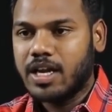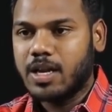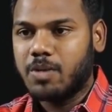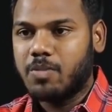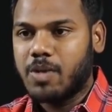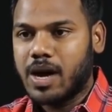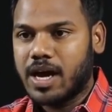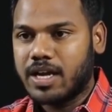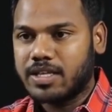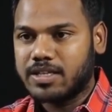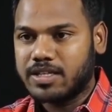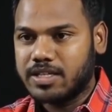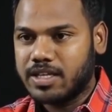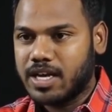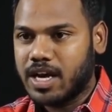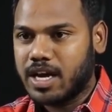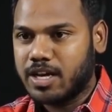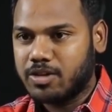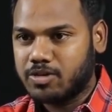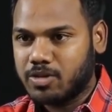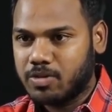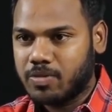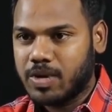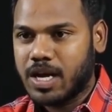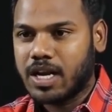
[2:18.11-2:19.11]
ఇలా భారతి
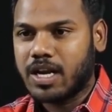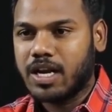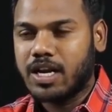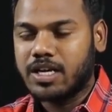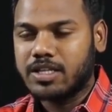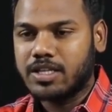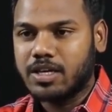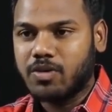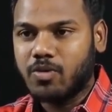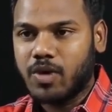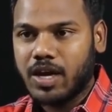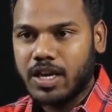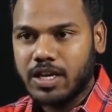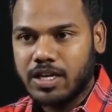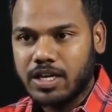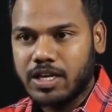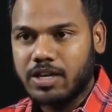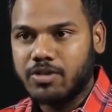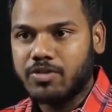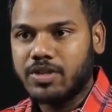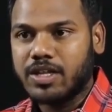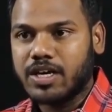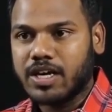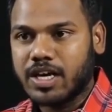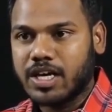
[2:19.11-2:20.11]
గారితో మాట్లాడితే వాళ్ళు
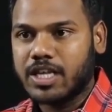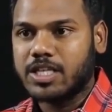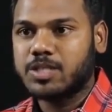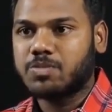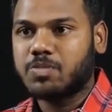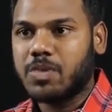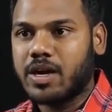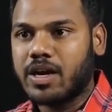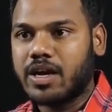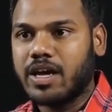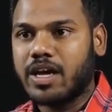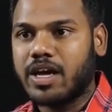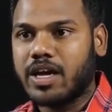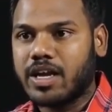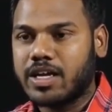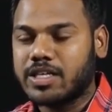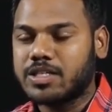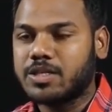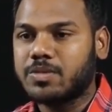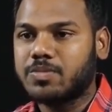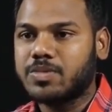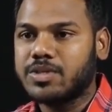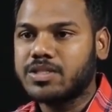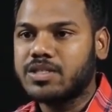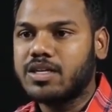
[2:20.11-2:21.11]
ఈ విధంగా రెస్పాండ్
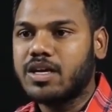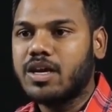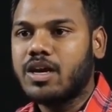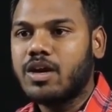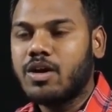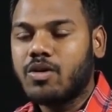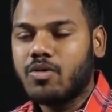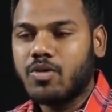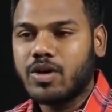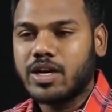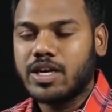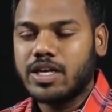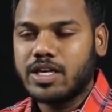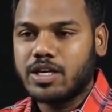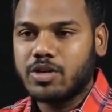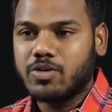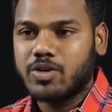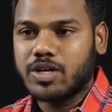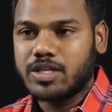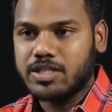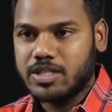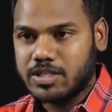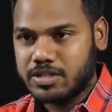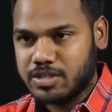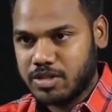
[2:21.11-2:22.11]
అయ్యారని చెప్పేసి వారు
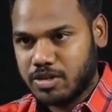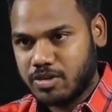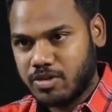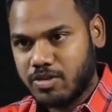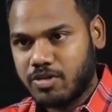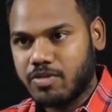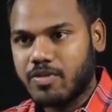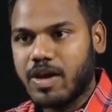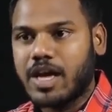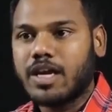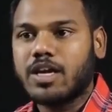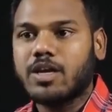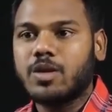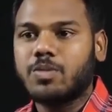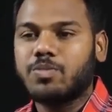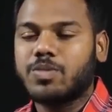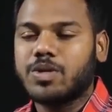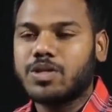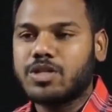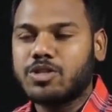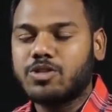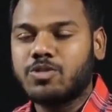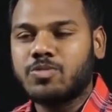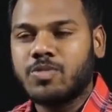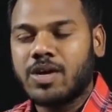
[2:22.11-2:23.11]
ఇటీవల చేసినటువంటి వ్యాఖ్యలు
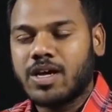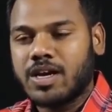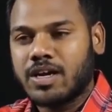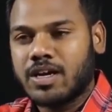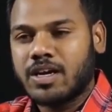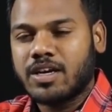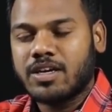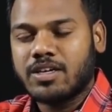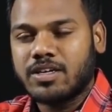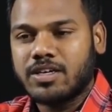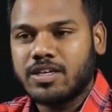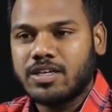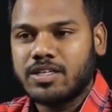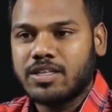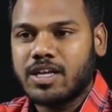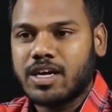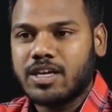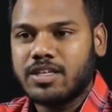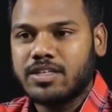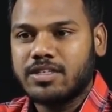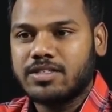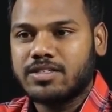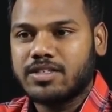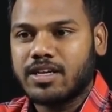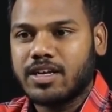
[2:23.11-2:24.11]
పెద్ద దుమారానికి
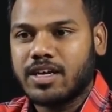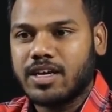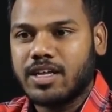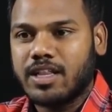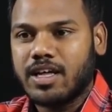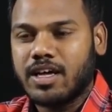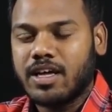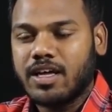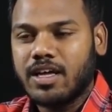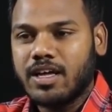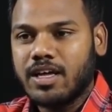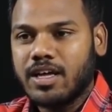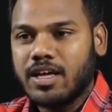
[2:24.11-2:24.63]
దారితీసినాయి కదా